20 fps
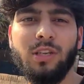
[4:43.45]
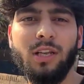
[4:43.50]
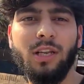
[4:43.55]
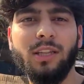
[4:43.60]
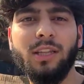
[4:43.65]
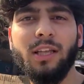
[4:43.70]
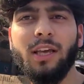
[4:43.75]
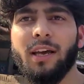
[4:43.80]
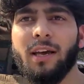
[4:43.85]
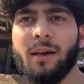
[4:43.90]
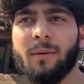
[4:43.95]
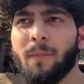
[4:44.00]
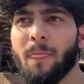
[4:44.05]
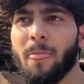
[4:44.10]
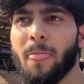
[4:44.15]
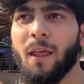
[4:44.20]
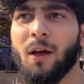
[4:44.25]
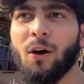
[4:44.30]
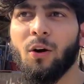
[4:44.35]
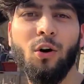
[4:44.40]
लेते हैं
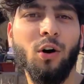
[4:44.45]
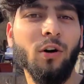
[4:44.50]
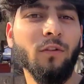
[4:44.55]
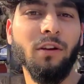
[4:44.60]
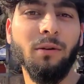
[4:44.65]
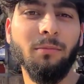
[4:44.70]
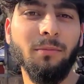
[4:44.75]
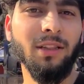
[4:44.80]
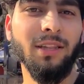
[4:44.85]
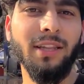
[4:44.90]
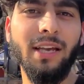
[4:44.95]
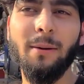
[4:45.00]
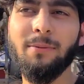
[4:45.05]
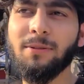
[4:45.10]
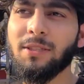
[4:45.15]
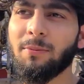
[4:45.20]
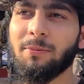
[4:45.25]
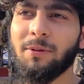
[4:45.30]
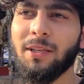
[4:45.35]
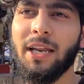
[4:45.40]
और फिर मिलते हैं
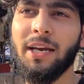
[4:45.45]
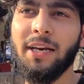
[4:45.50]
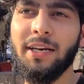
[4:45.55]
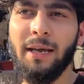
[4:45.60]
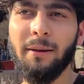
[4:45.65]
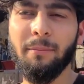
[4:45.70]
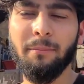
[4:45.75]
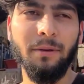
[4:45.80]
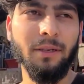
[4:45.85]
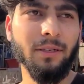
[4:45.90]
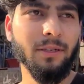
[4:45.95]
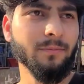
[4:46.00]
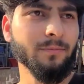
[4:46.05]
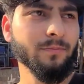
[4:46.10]
आपसे इफ्तारी टाइम पे